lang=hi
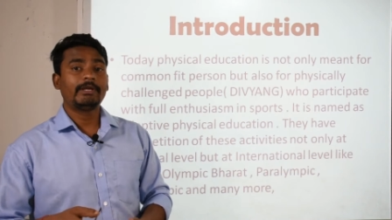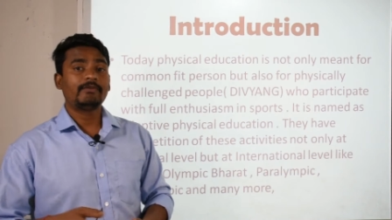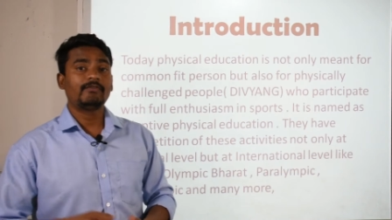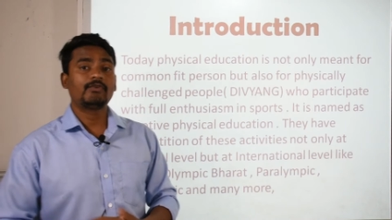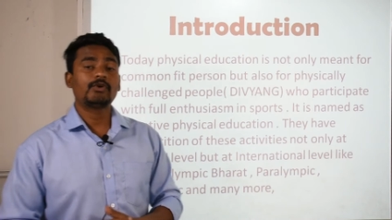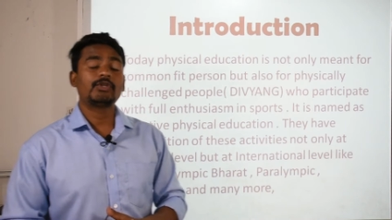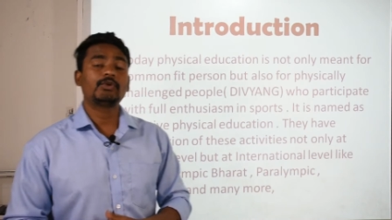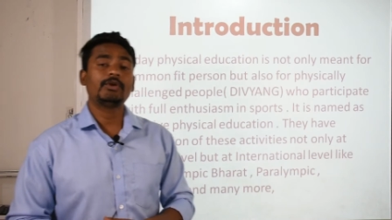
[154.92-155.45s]
हमारी
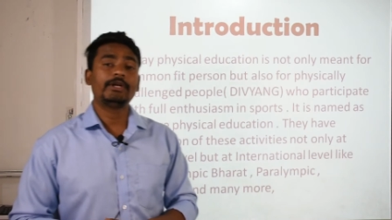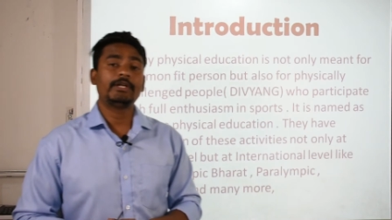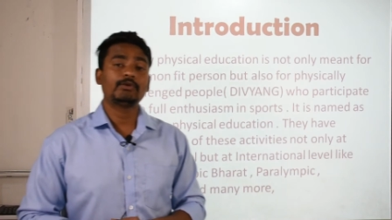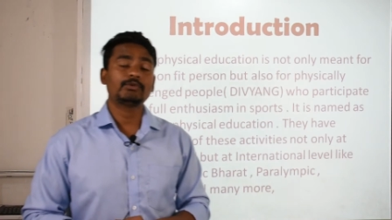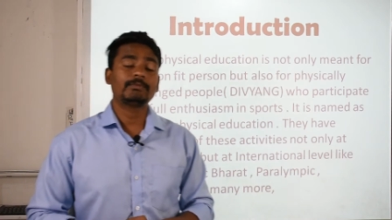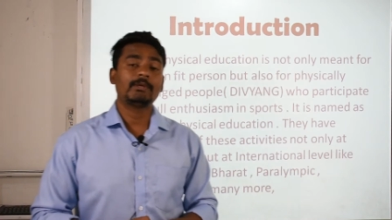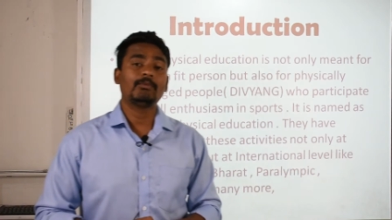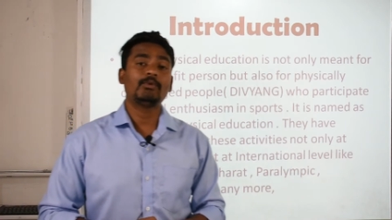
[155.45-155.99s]
फोर्थ यूनिट
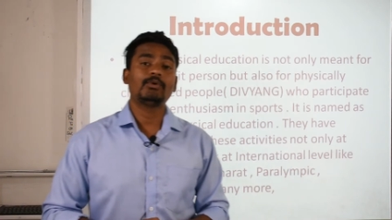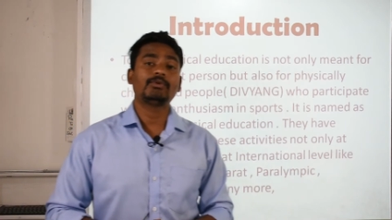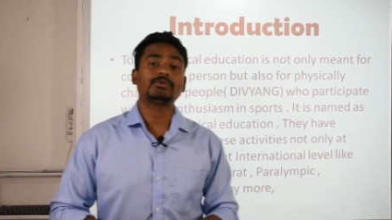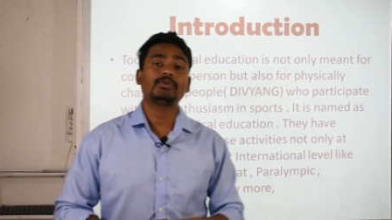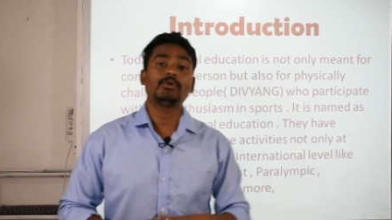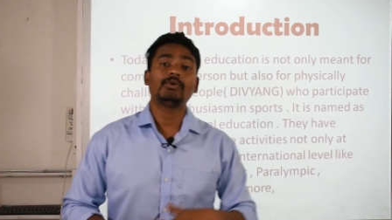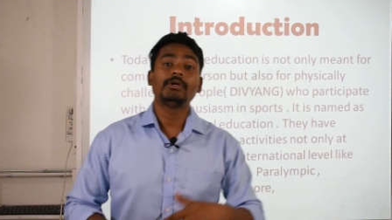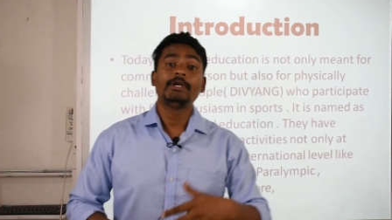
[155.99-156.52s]
है उसमें हम
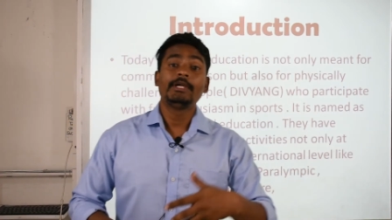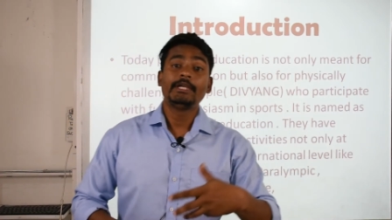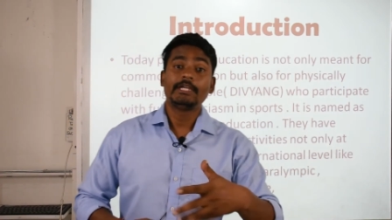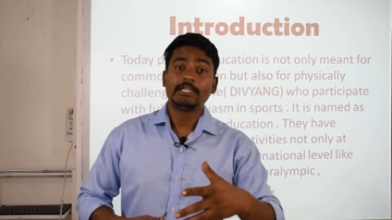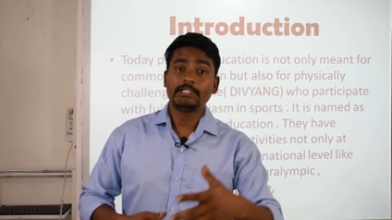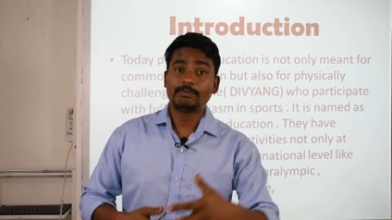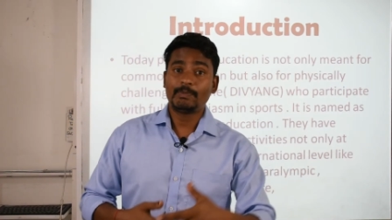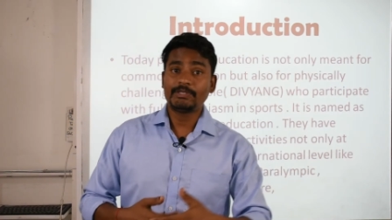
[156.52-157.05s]
लोग जो
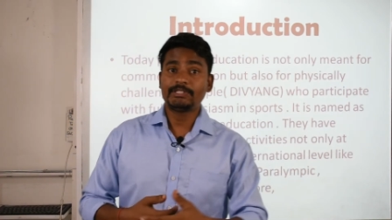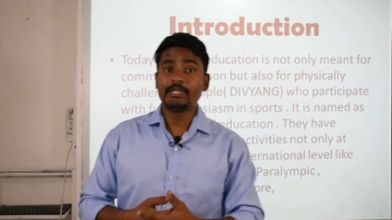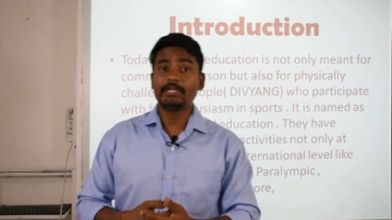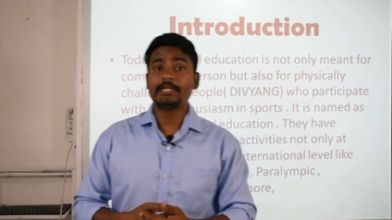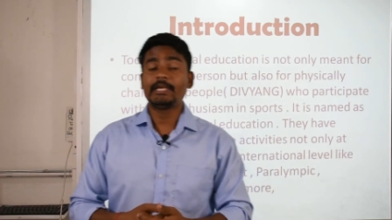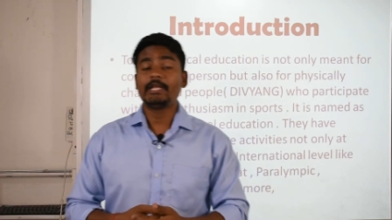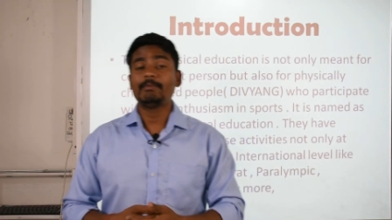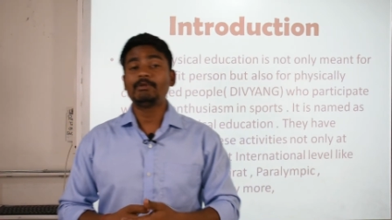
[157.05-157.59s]

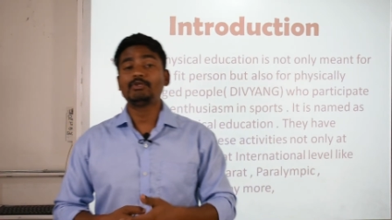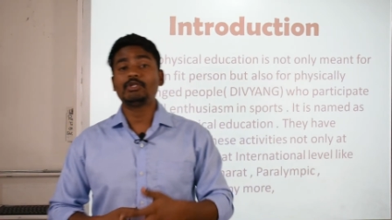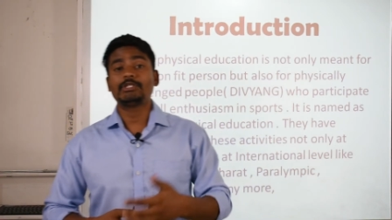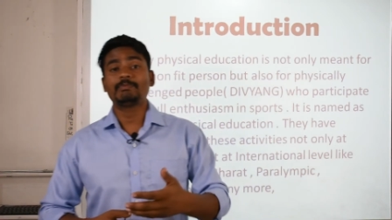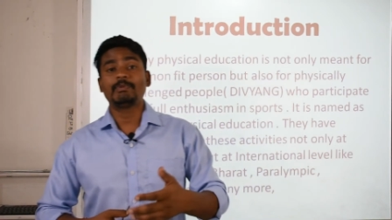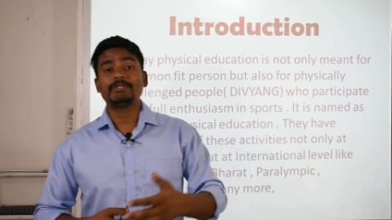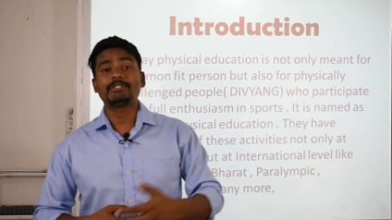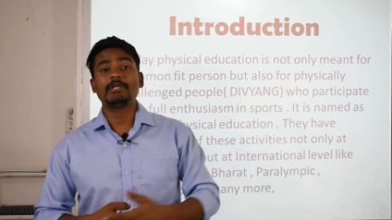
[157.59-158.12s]
स्पेशल केयर में जो
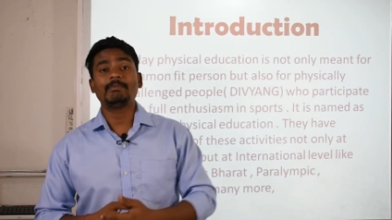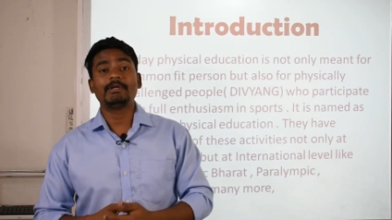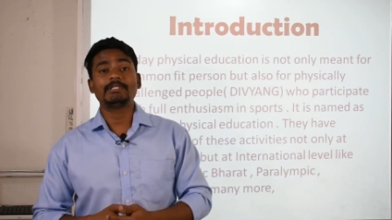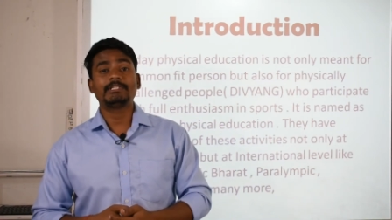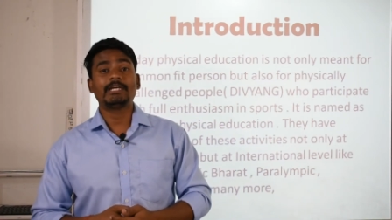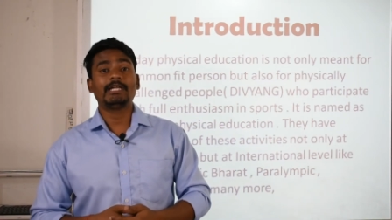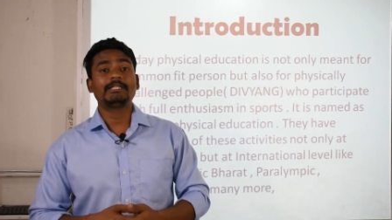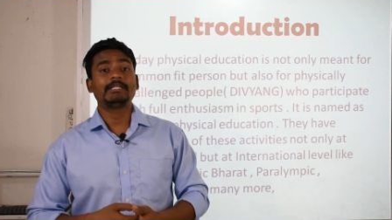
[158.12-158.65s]
स्पेशल
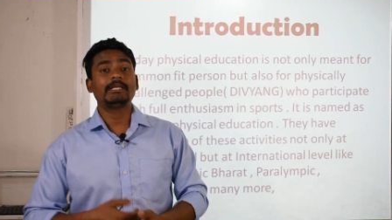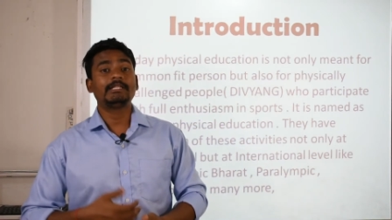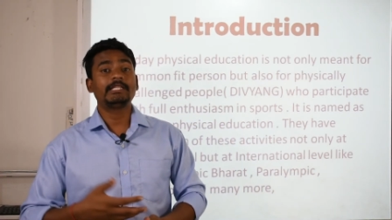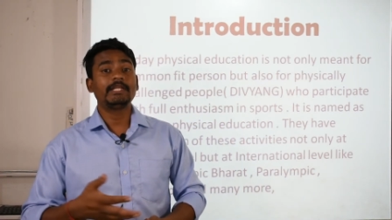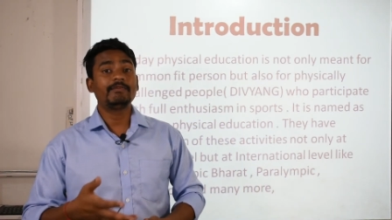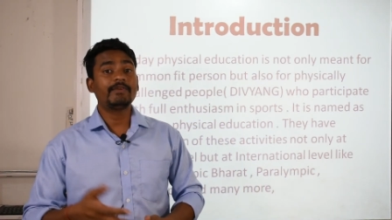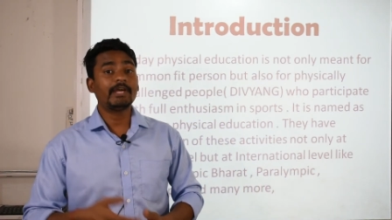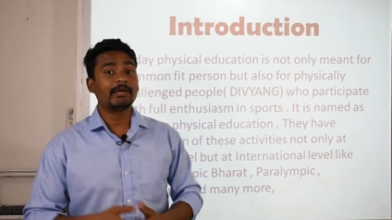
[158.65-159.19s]
बच्चे आते
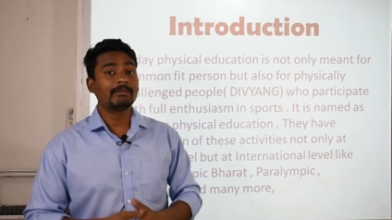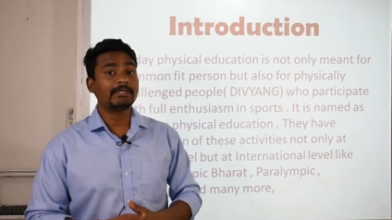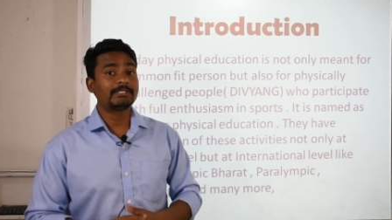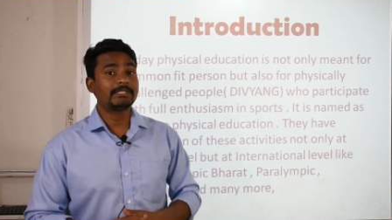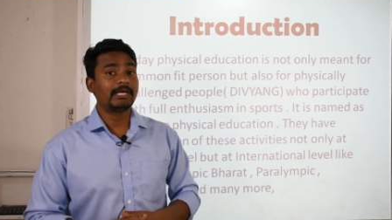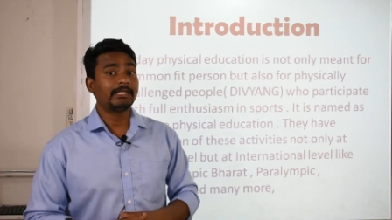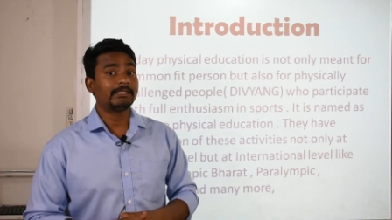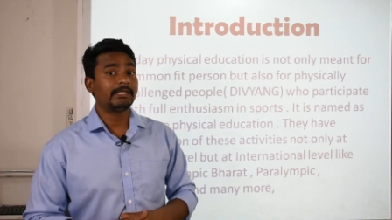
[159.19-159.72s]
हैं दिव्यांग
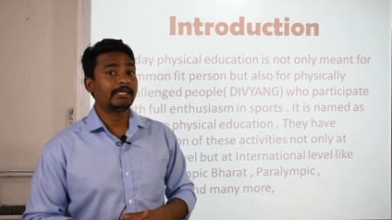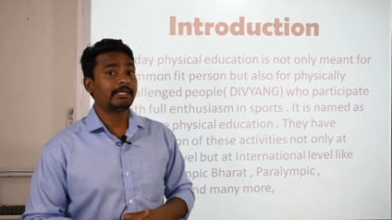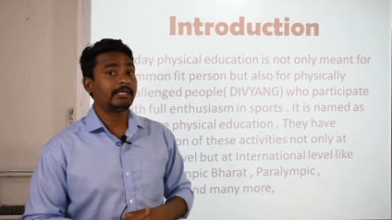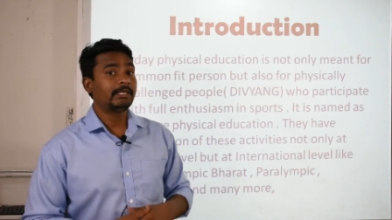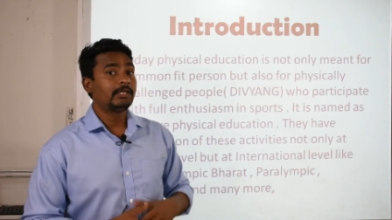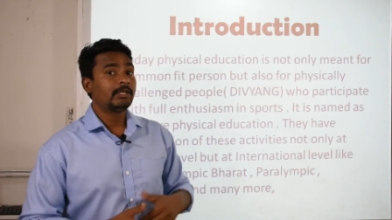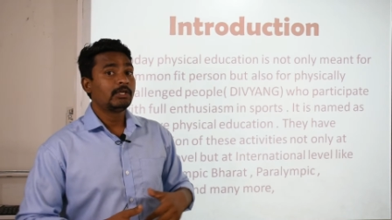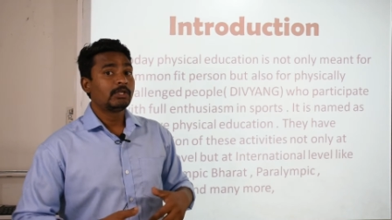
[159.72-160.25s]
बच्चे आते हैं